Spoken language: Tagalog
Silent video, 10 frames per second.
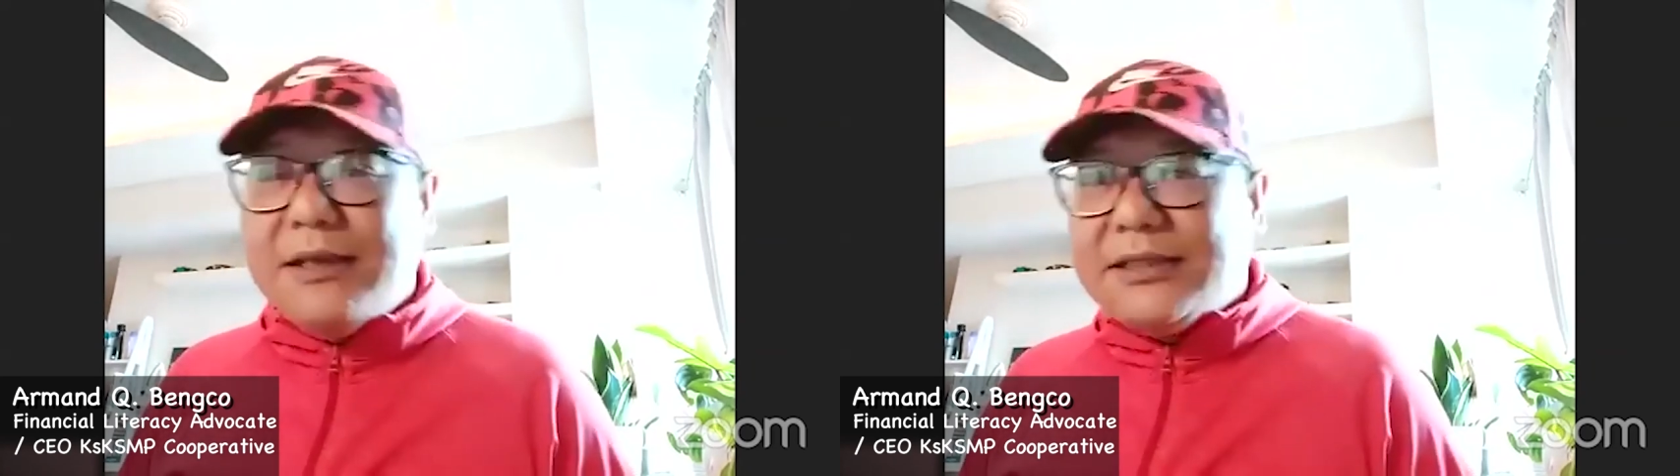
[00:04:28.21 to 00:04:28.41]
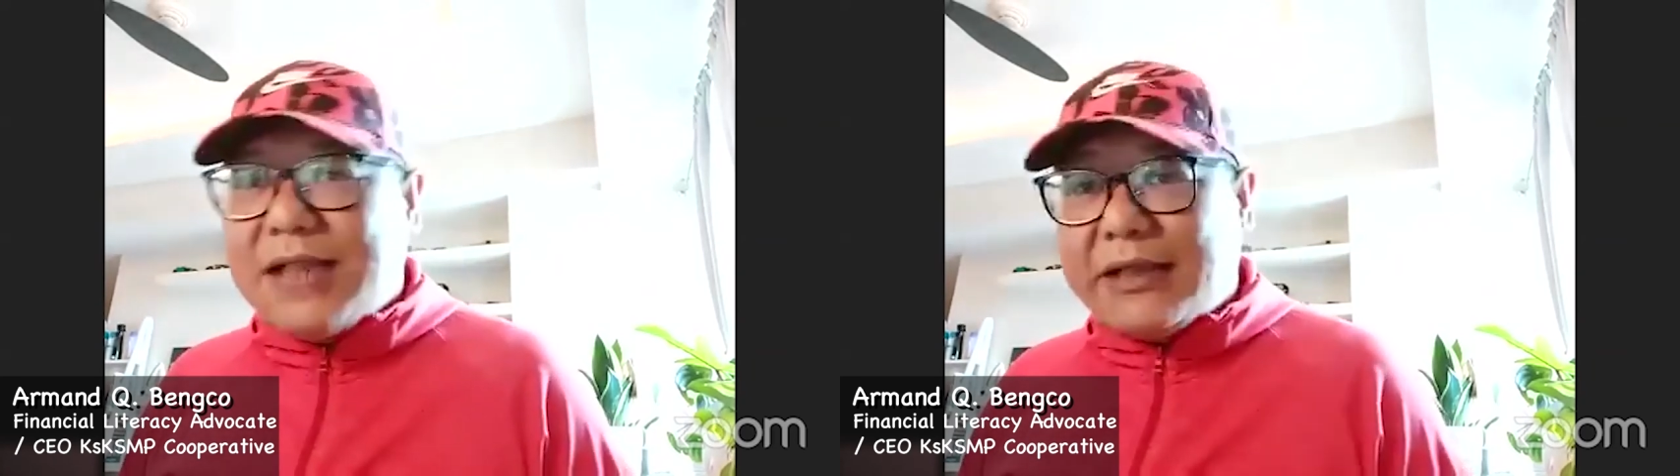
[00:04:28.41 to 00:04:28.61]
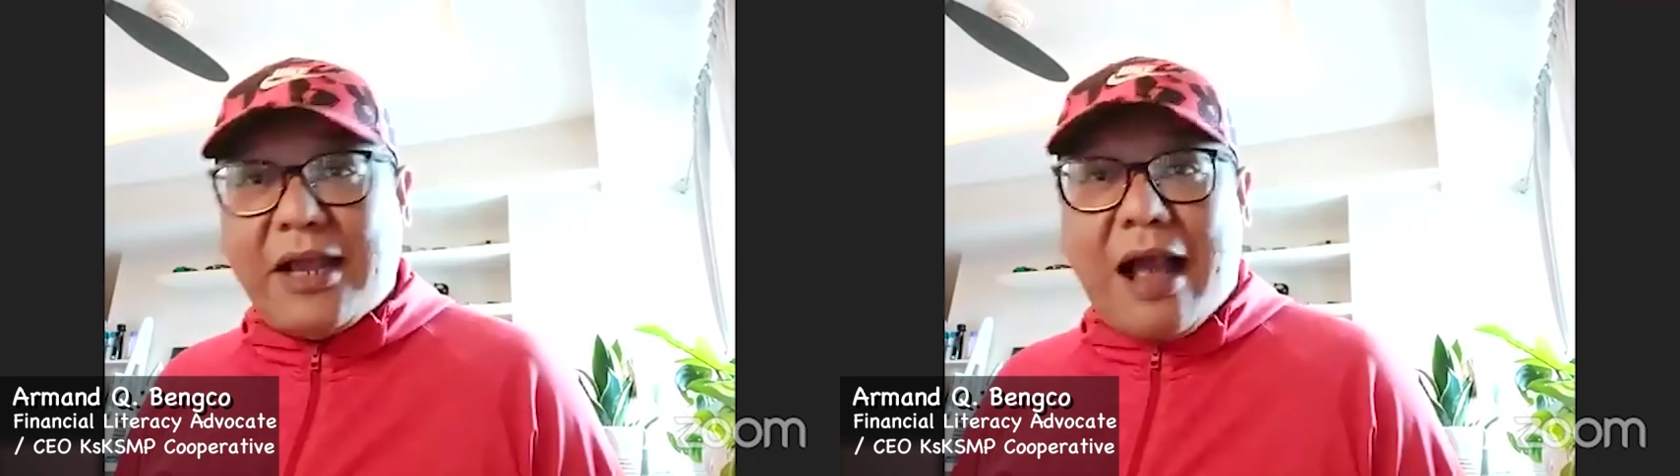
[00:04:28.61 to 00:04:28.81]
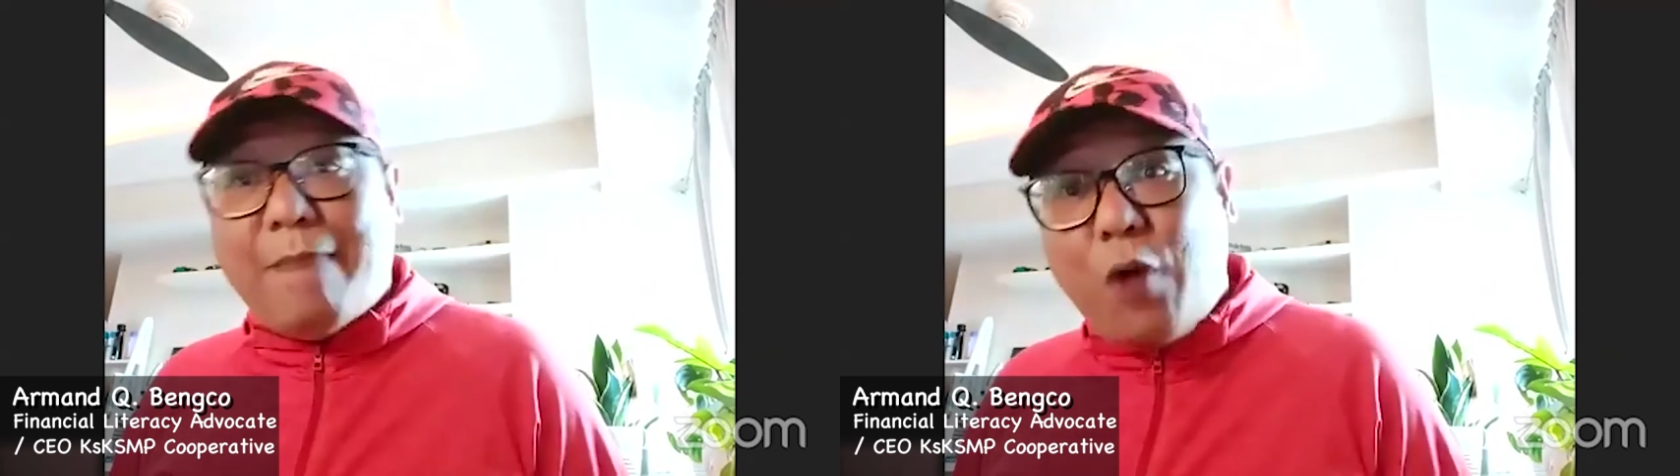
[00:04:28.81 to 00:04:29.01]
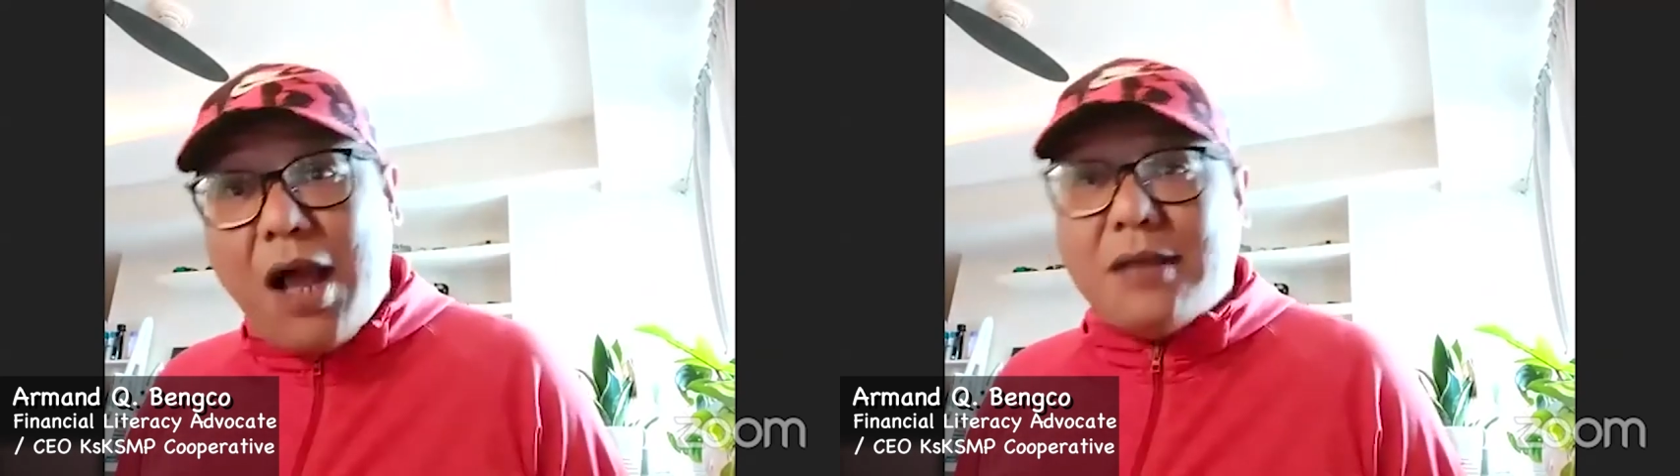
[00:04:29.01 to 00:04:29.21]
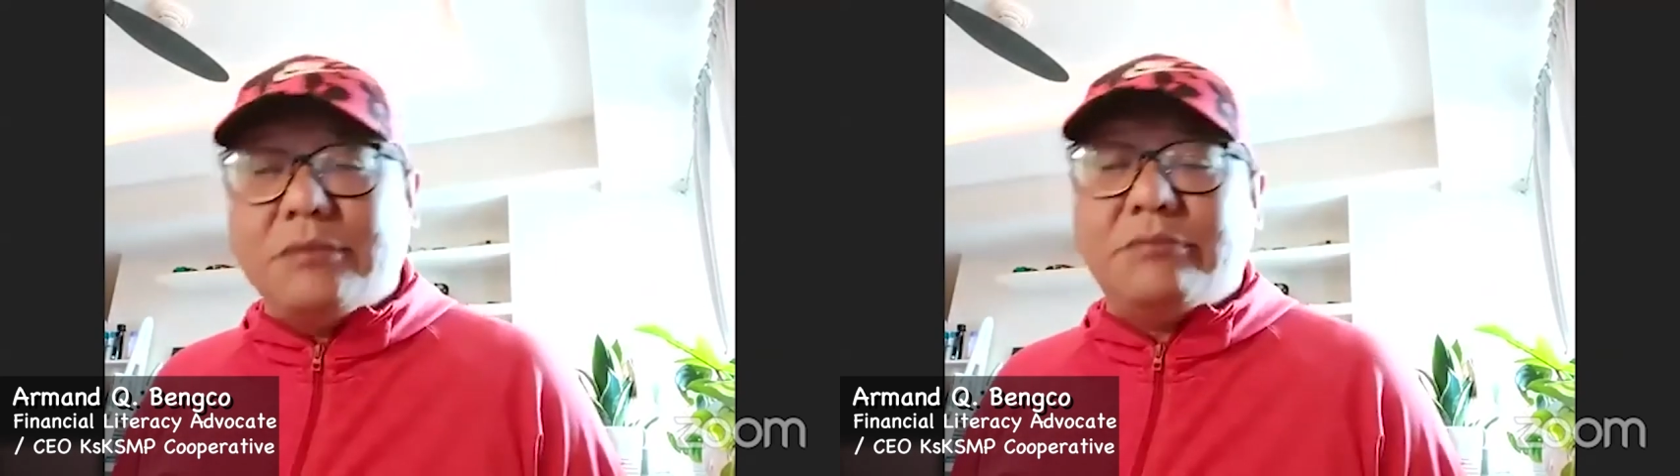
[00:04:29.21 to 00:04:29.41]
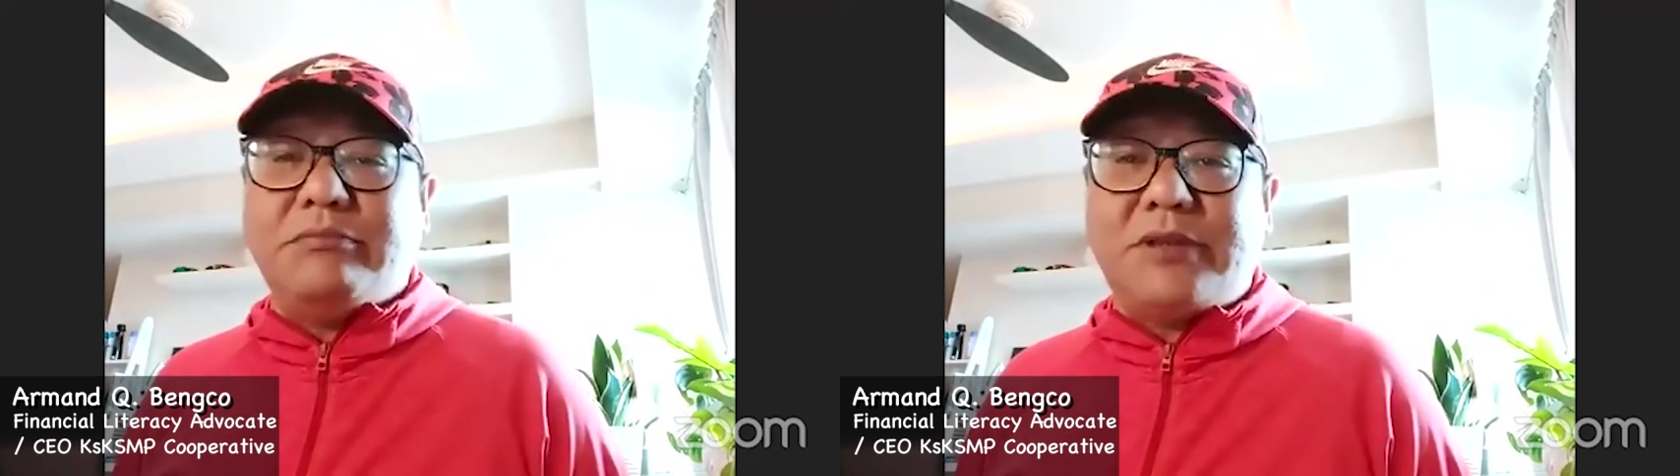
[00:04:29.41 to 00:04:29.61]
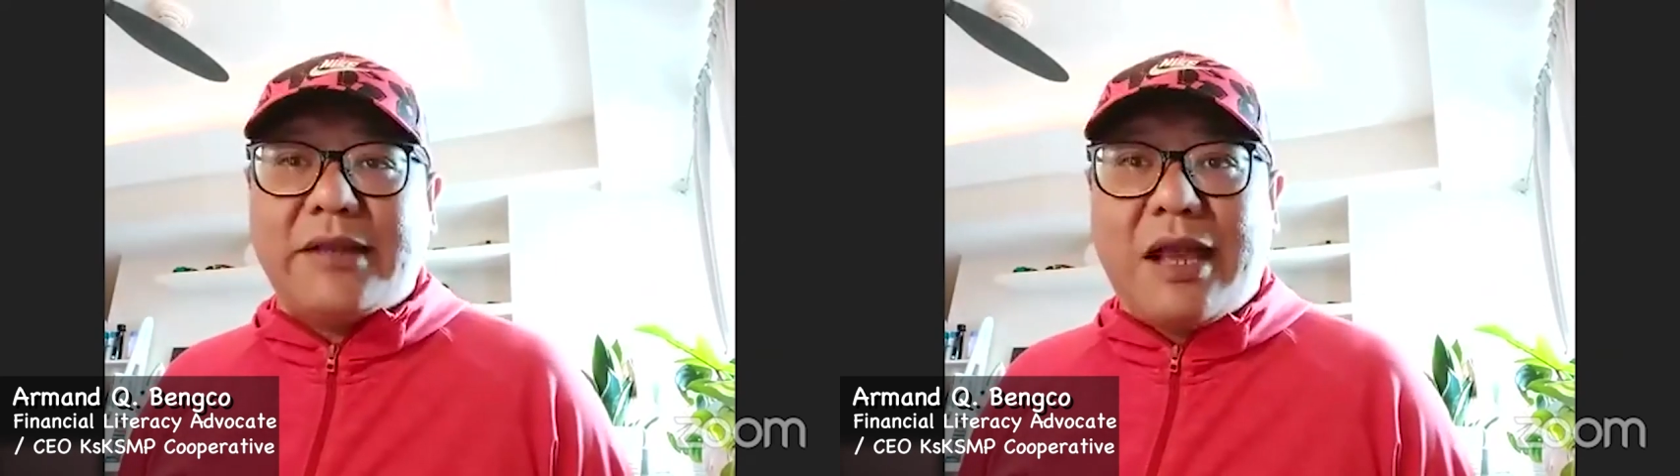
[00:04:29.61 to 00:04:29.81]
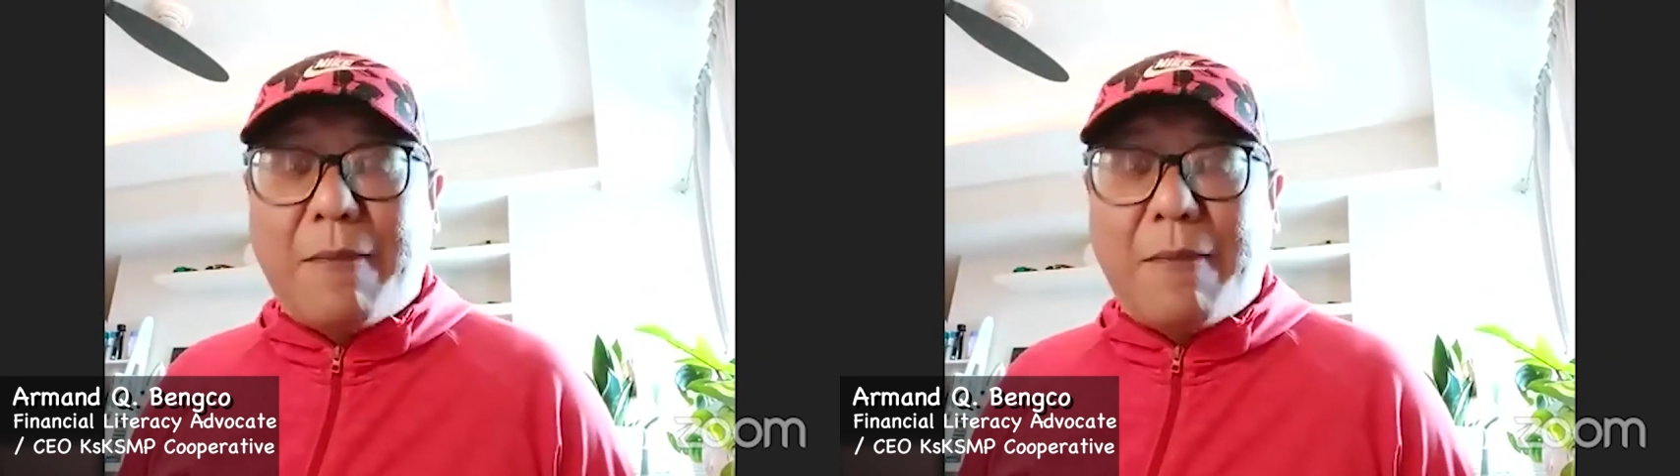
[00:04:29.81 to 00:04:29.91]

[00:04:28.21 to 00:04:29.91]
sa ating kapwa, sa ating